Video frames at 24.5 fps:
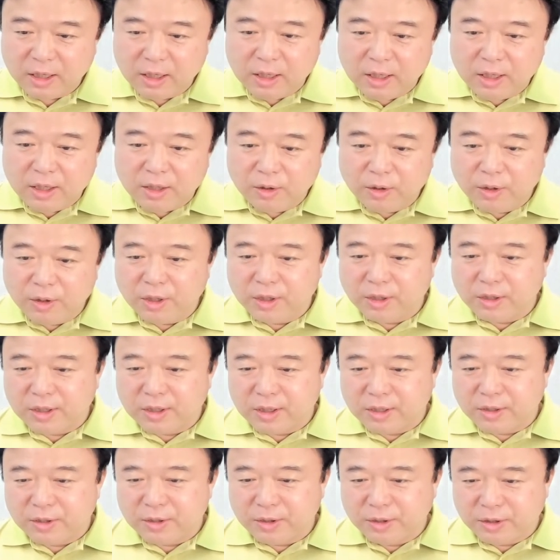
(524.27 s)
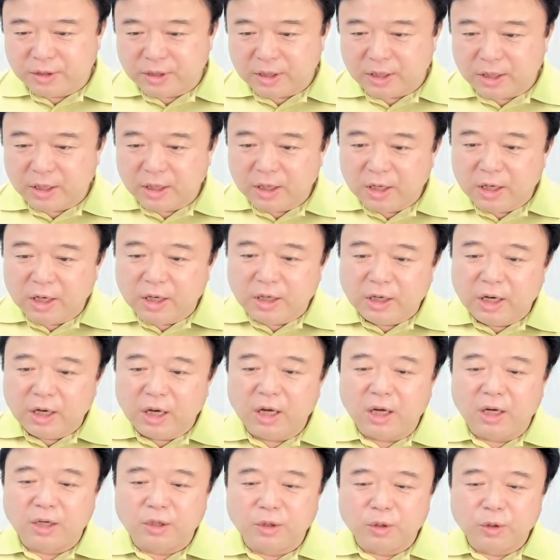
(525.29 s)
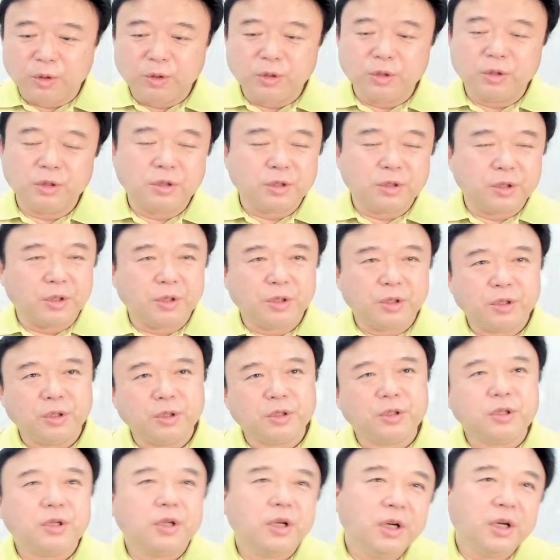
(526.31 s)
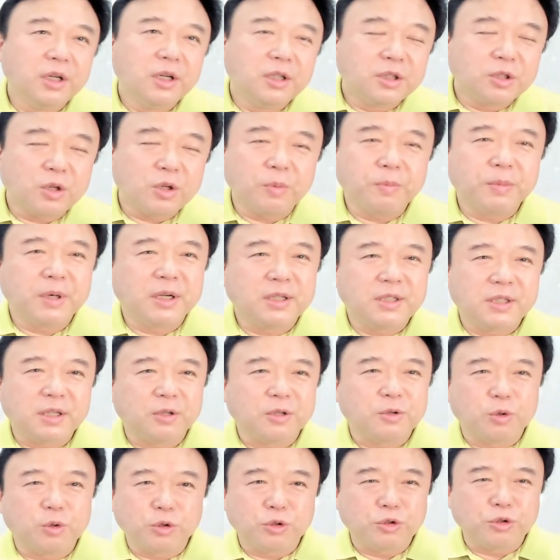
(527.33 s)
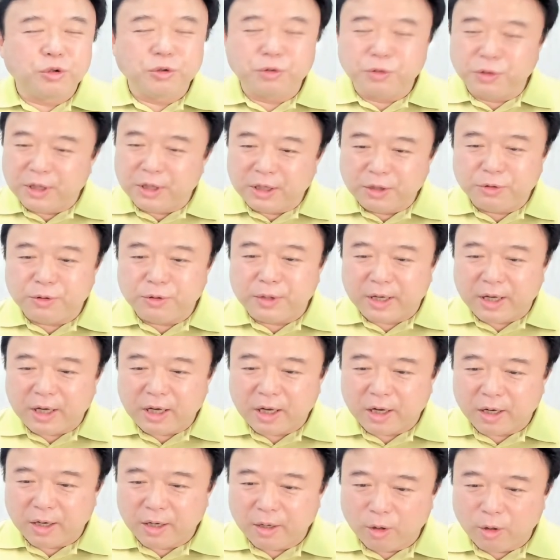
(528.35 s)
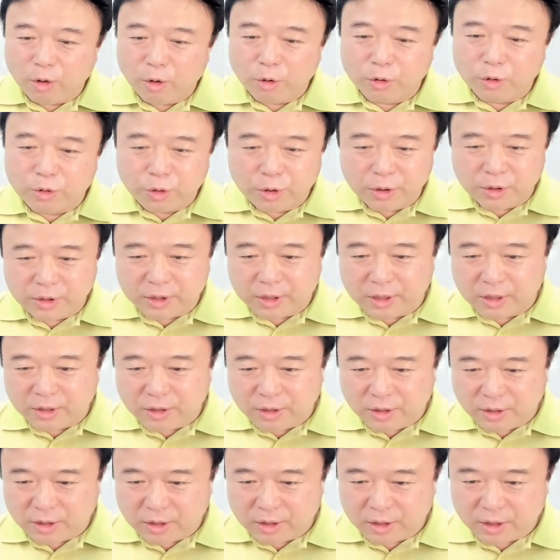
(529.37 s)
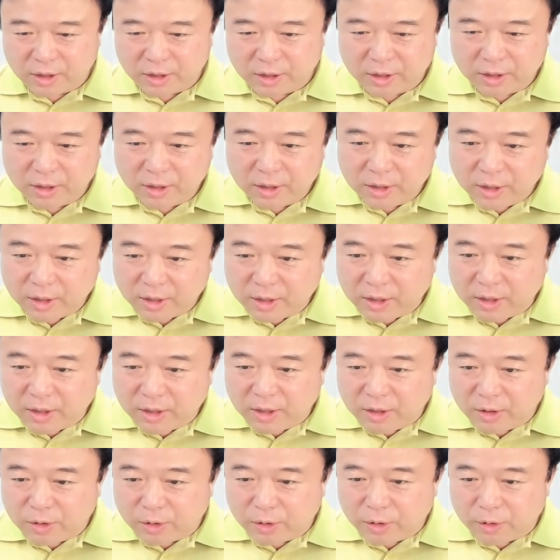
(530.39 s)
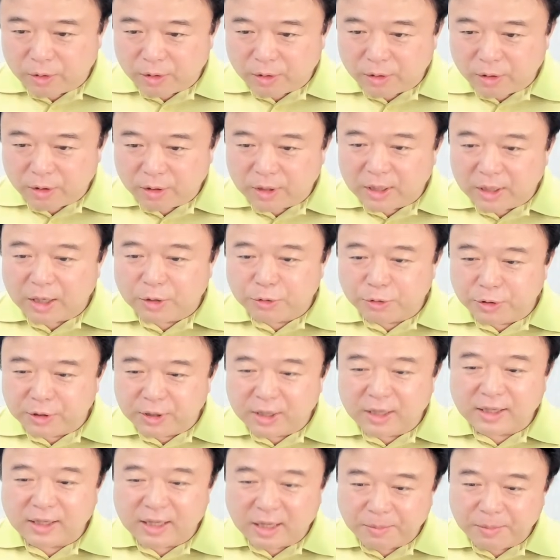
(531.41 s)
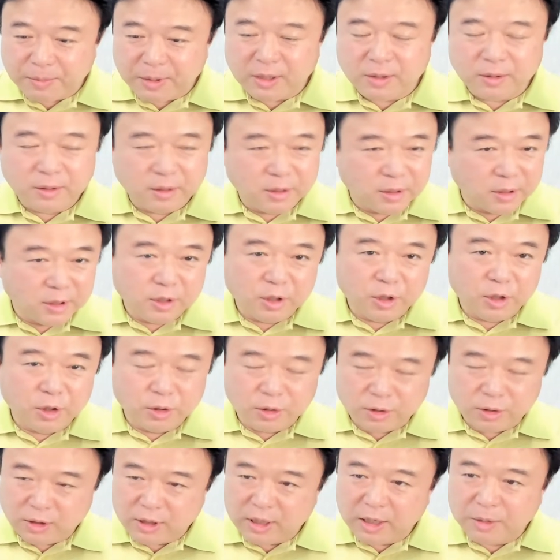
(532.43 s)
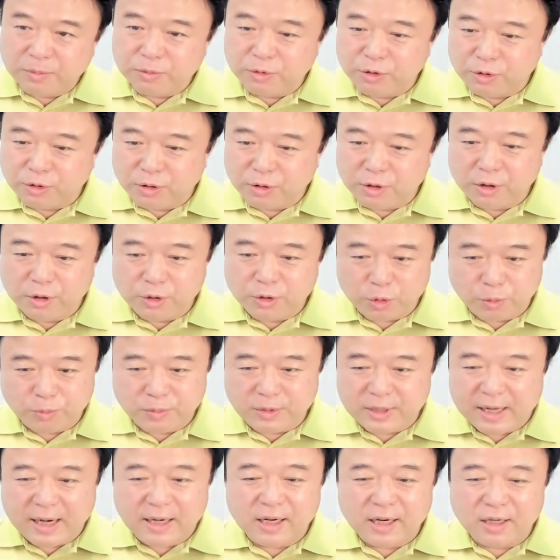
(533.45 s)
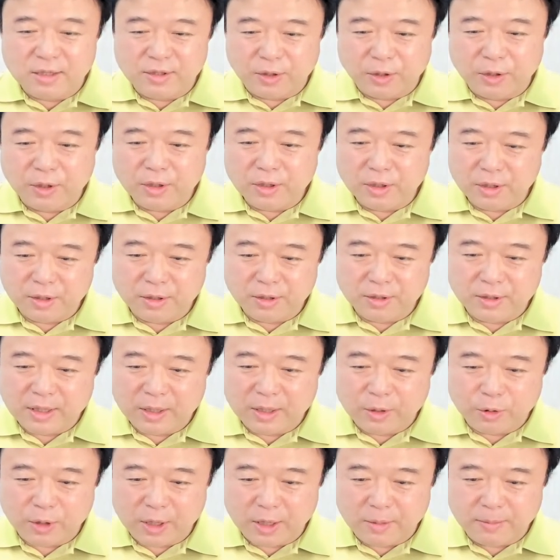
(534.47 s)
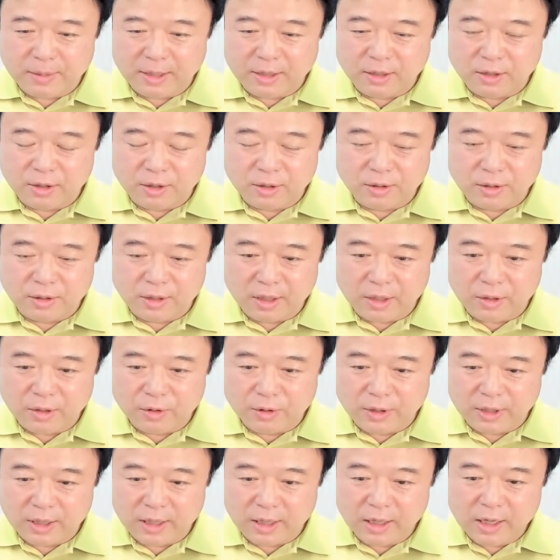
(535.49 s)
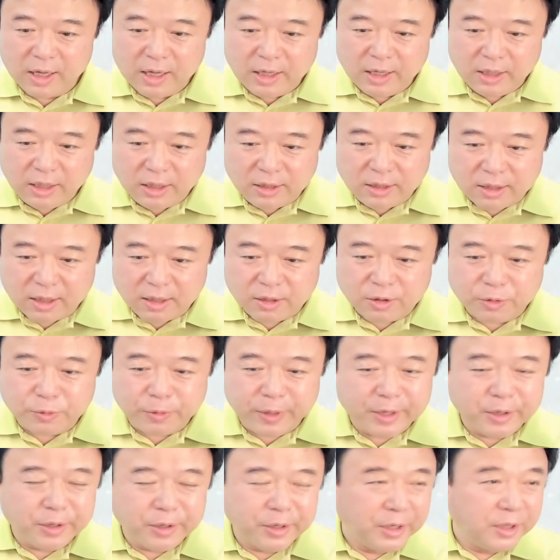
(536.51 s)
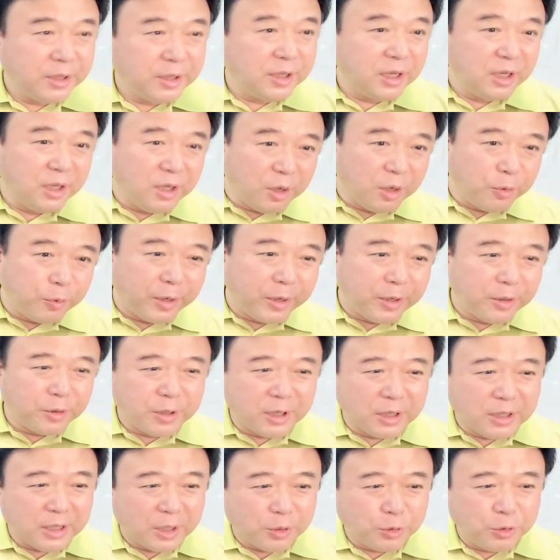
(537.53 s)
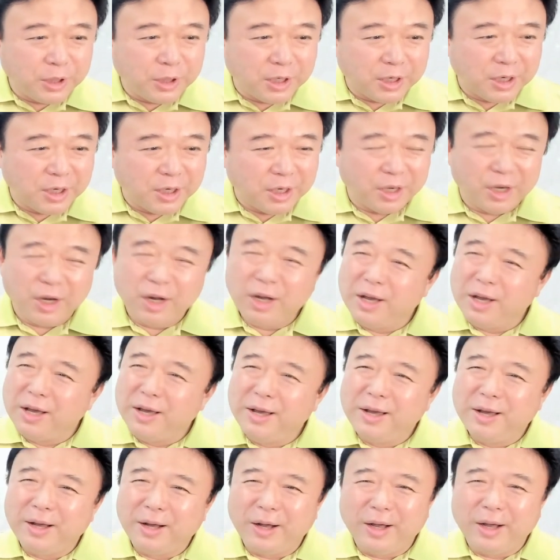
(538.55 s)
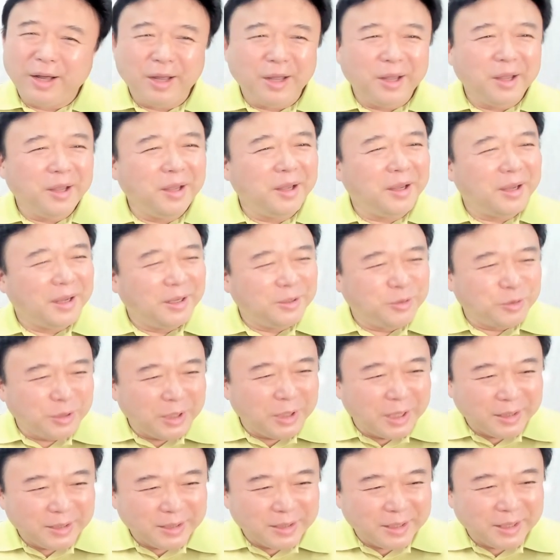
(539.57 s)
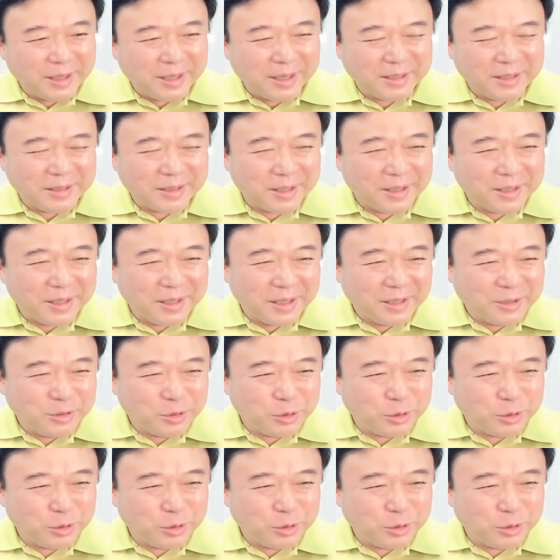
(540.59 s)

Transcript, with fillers: 여기 그래서 이제 야, 너는 저 청바지 입고 출근해도 돼. 어, 그럴 때는 이제 이거 a l l o 가 답인 그런 예문을 좀 잘라서 어, 새롭게 만들어 드린 건데 이때는 웨어예요. 근데 이게 웨어가 나오니까 아, 아주 옛날에 제가 아주